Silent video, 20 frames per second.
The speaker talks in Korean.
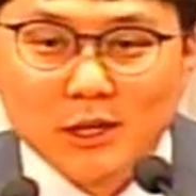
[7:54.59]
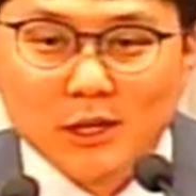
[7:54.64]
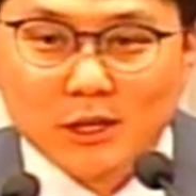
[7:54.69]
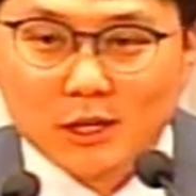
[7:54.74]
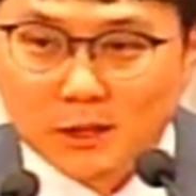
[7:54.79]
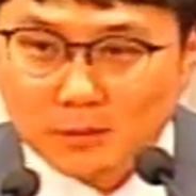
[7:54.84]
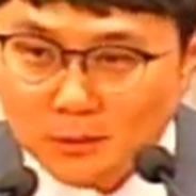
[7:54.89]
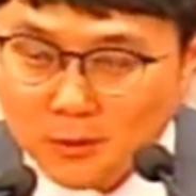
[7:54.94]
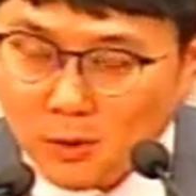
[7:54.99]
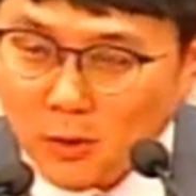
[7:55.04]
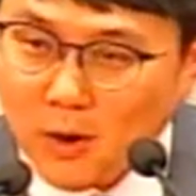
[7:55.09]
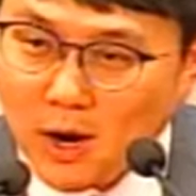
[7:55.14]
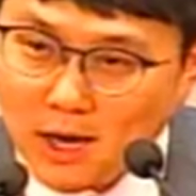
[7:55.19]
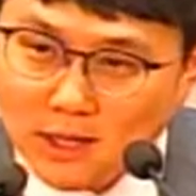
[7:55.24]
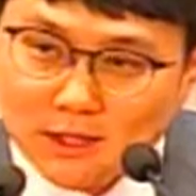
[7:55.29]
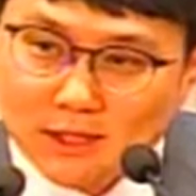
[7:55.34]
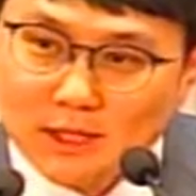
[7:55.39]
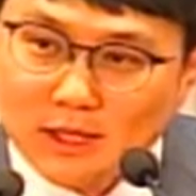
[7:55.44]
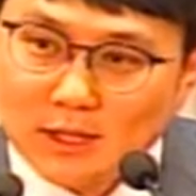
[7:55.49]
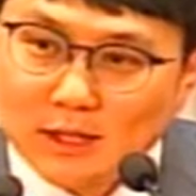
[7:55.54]

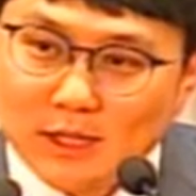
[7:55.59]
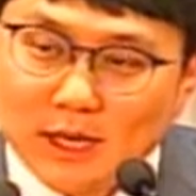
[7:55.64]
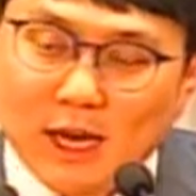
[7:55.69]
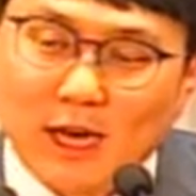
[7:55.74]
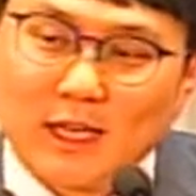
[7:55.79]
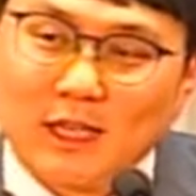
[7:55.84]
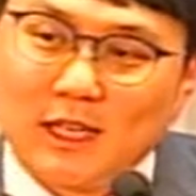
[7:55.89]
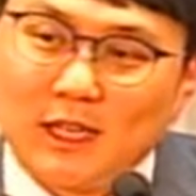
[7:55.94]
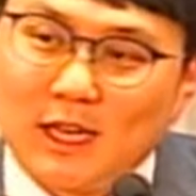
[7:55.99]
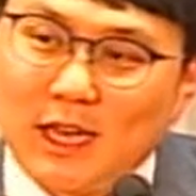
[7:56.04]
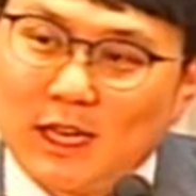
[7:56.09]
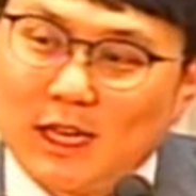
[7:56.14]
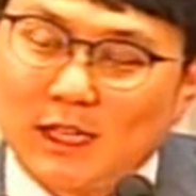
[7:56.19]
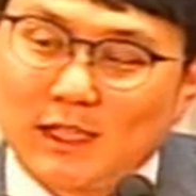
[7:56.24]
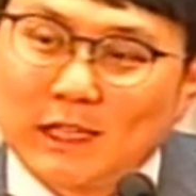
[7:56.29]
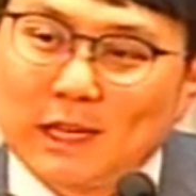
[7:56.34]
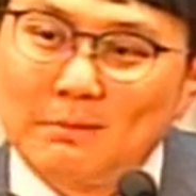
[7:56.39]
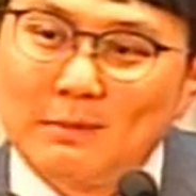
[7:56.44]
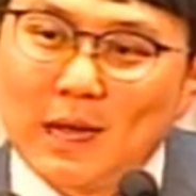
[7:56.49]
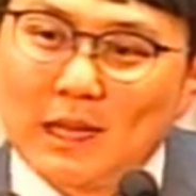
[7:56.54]
금송아지. 제가 이 얘기를
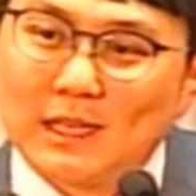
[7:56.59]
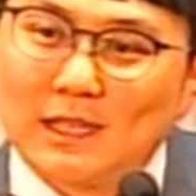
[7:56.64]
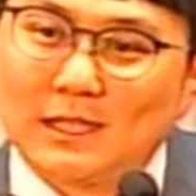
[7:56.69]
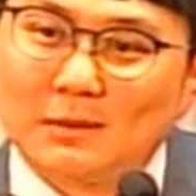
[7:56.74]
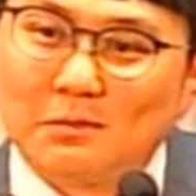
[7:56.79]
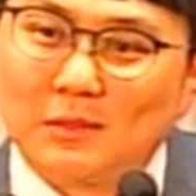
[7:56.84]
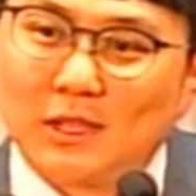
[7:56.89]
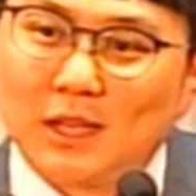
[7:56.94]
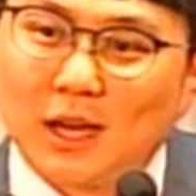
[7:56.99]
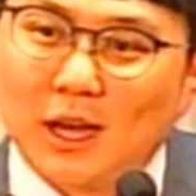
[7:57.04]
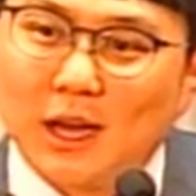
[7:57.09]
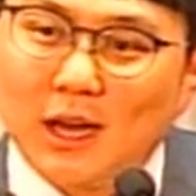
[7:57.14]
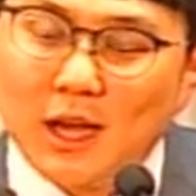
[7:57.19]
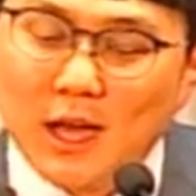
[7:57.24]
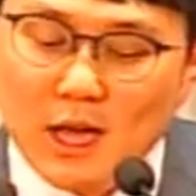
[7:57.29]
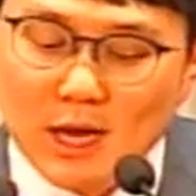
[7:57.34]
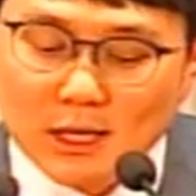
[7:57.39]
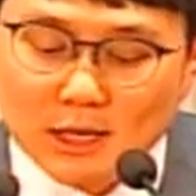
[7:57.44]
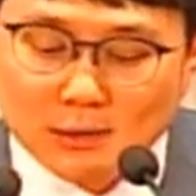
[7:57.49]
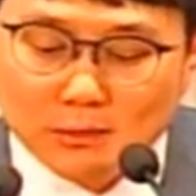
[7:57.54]
참 많이 씁니다.
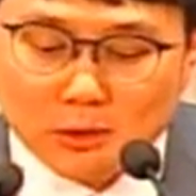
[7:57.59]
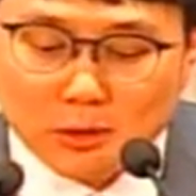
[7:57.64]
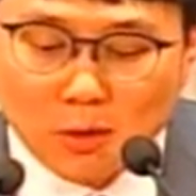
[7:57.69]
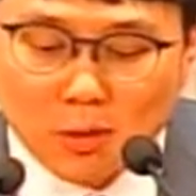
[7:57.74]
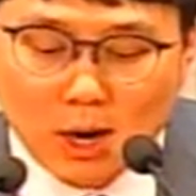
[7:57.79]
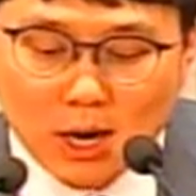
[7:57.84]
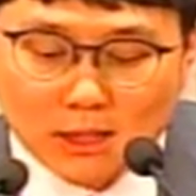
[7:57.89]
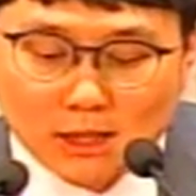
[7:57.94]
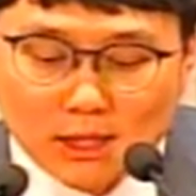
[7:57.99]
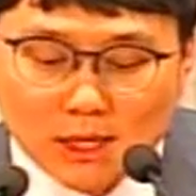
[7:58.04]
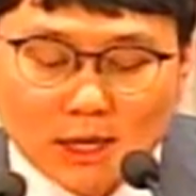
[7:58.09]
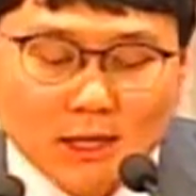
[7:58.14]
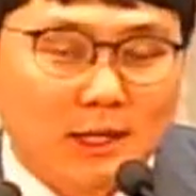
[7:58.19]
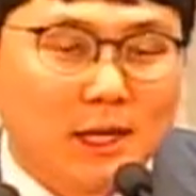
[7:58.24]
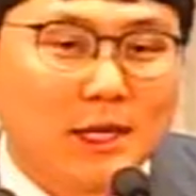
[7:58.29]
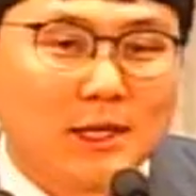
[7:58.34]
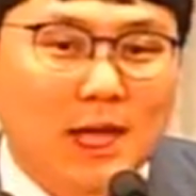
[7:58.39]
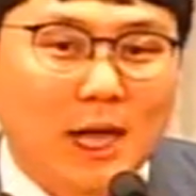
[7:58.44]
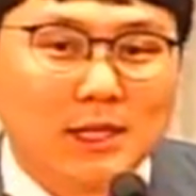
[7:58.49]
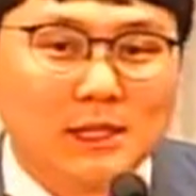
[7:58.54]

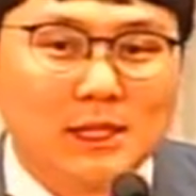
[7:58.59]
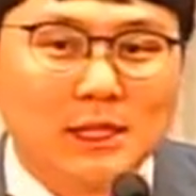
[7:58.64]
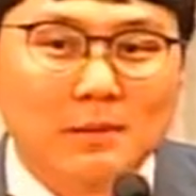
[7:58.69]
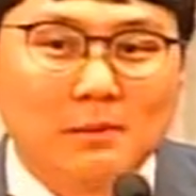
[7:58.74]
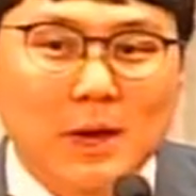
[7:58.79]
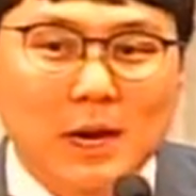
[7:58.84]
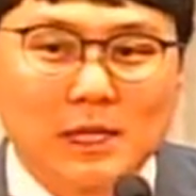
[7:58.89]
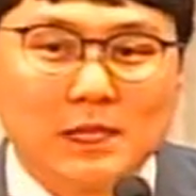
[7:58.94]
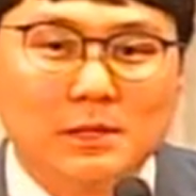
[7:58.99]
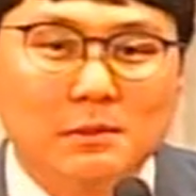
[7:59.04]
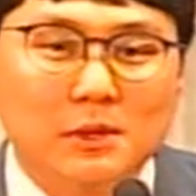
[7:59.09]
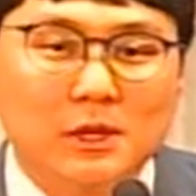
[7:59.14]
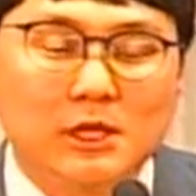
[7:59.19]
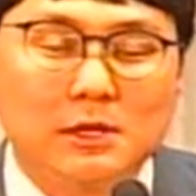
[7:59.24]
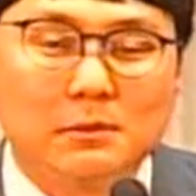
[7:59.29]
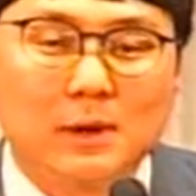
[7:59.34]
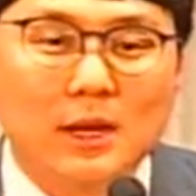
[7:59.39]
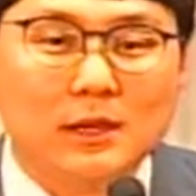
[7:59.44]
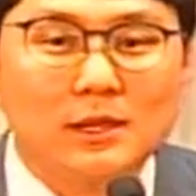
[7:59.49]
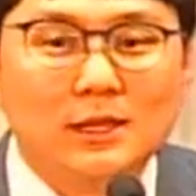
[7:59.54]
금송아지라는데 다시
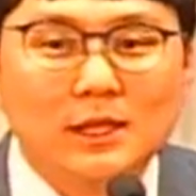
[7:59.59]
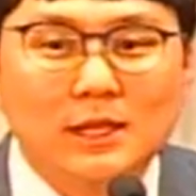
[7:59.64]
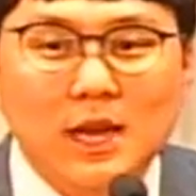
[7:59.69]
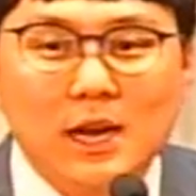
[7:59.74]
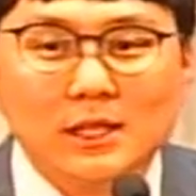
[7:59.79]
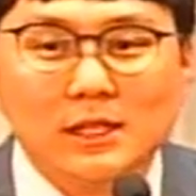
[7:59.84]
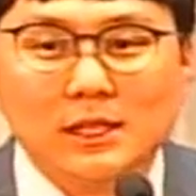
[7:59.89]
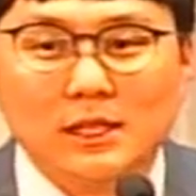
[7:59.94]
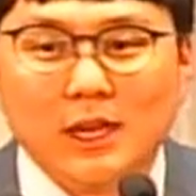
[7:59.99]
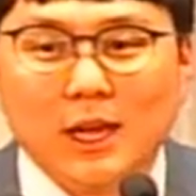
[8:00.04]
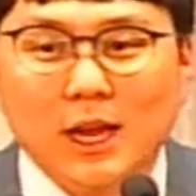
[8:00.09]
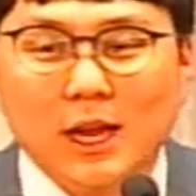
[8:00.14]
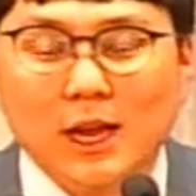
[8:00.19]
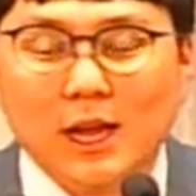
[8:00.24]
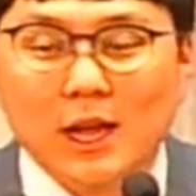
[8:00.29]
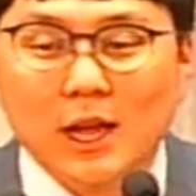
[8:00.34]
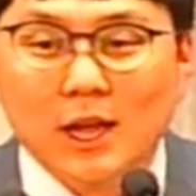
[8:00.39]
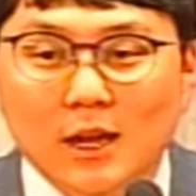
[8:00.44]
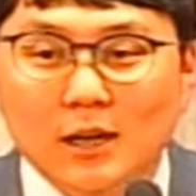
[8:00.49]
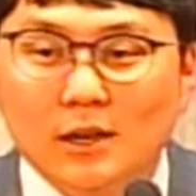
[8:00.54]
말씀드리지만 그 당시에
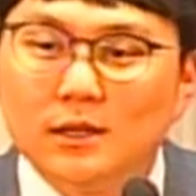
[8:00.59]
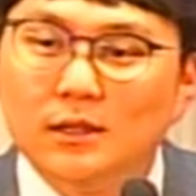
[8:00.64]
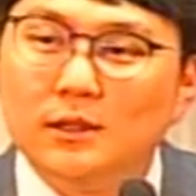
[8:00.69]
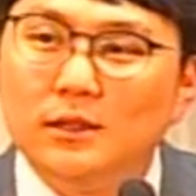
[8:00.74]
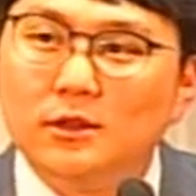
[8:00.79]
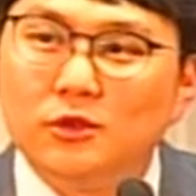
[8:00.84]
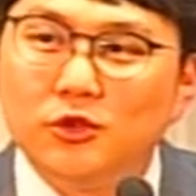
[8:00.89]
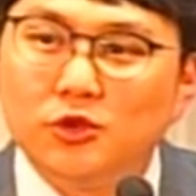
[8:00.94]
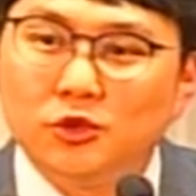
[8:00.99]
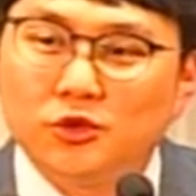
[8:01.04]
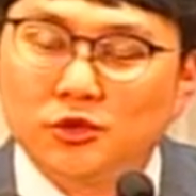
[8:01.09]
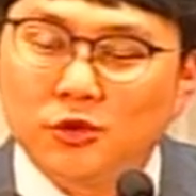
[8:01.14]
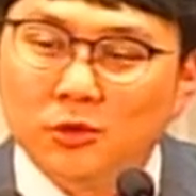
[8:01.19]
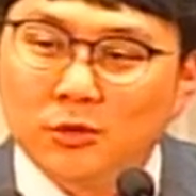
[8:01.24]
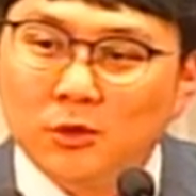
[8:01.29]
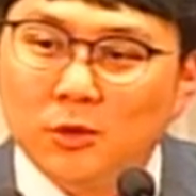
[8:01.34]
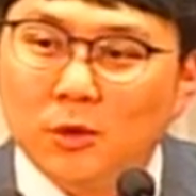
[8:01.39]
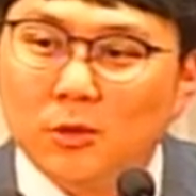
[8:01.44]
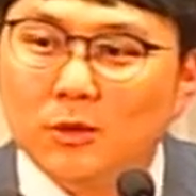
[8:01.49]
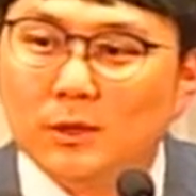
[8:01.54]
그유
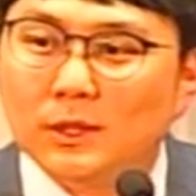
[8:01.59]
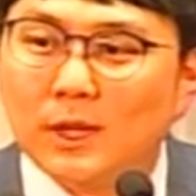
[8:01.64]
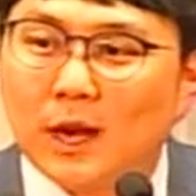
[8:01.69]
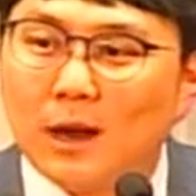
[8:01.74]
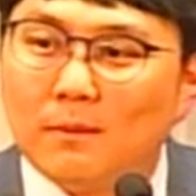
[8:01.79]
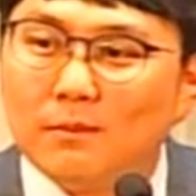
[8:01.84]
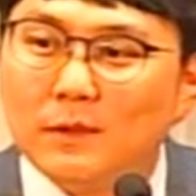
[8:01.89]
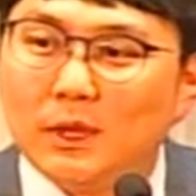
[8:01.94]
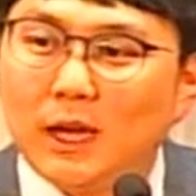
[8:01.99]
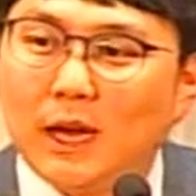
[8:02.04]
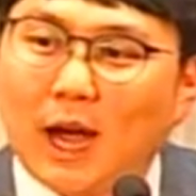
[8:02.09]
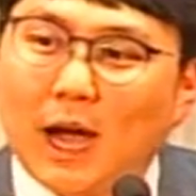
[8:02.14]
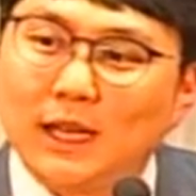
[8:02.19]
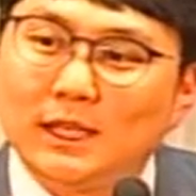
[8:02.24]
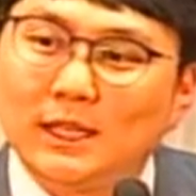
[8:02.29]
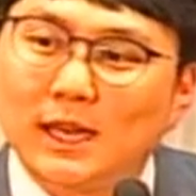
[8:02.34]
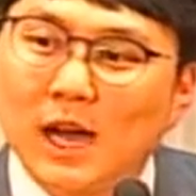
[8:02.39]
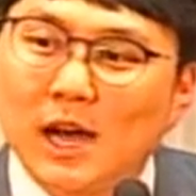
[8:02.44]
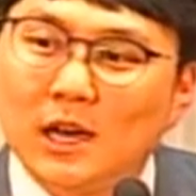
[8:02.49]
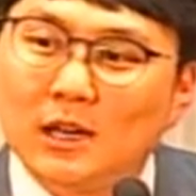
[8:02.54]
중동 사람들이
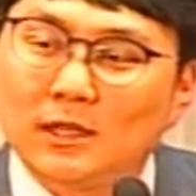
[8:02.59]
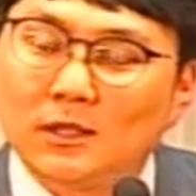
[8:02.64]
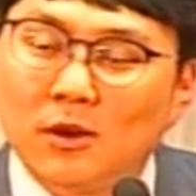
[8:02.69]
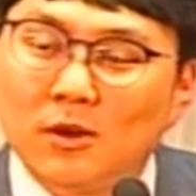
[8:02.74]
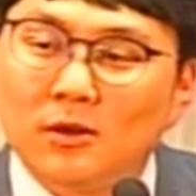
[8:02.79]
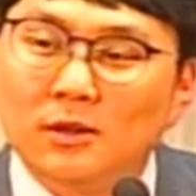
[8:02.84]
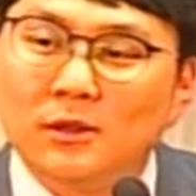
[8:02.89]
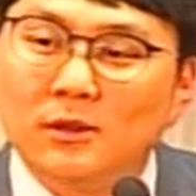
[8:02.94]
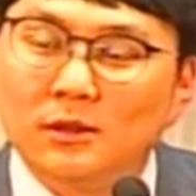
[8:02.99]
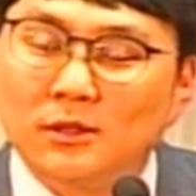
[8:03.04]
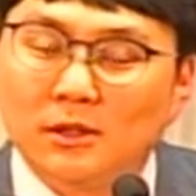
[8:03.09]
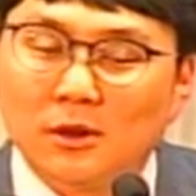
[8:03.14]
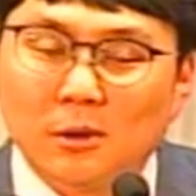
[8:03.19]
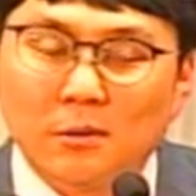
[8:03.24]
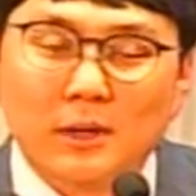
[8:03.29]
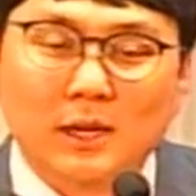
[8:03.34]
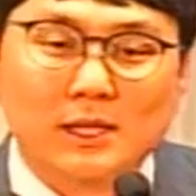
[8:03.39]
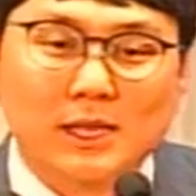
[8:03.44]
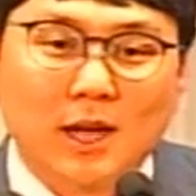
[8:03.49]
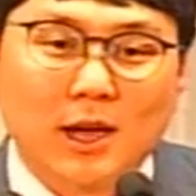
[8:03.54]
가장
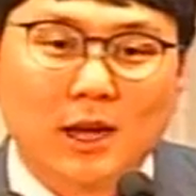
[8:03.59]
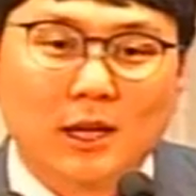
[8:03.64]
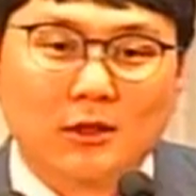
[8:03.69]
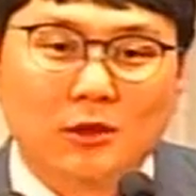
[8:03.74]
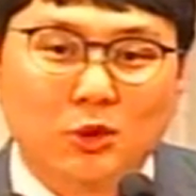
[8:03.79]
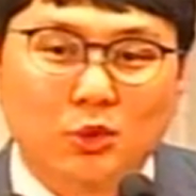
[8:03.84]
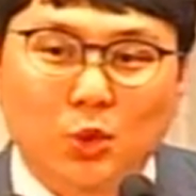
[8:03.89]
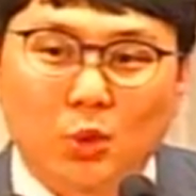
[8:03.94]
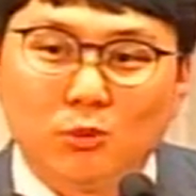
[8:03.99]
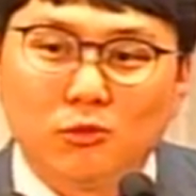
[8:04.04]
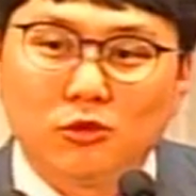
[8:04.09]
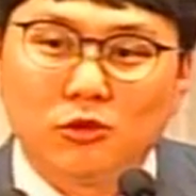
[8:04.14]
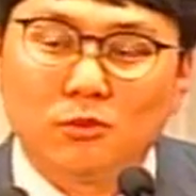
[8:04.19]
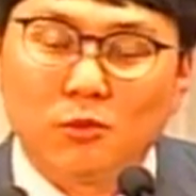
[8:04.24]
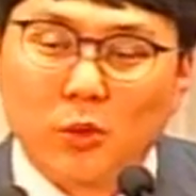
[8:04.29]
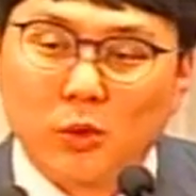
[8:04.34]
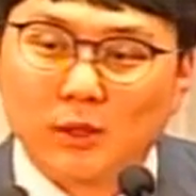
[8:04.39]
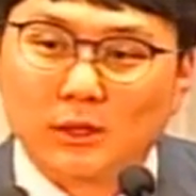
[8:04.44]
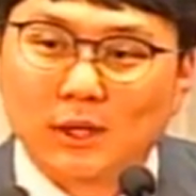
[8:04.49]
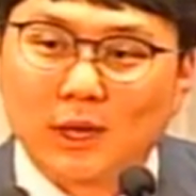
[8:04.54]
성스럽게 생각했던 동물은
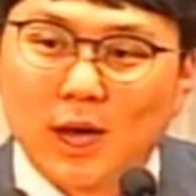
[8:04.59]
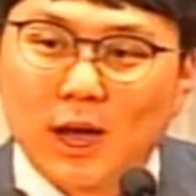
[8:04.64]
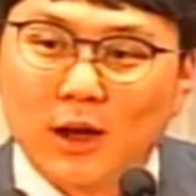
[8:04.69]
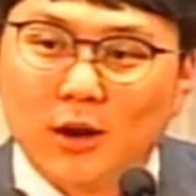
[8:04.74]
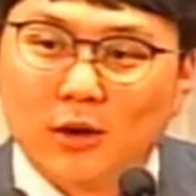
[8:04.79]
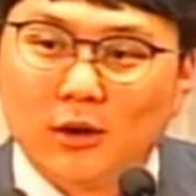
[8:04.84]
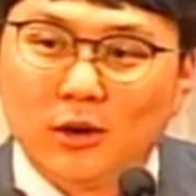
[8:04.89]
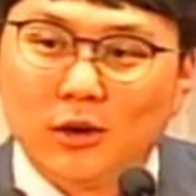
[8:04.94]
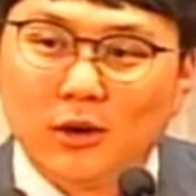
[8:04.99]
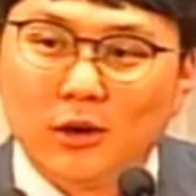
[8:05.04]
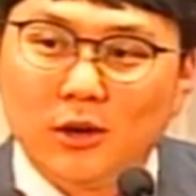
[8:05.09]
뭐였을까요?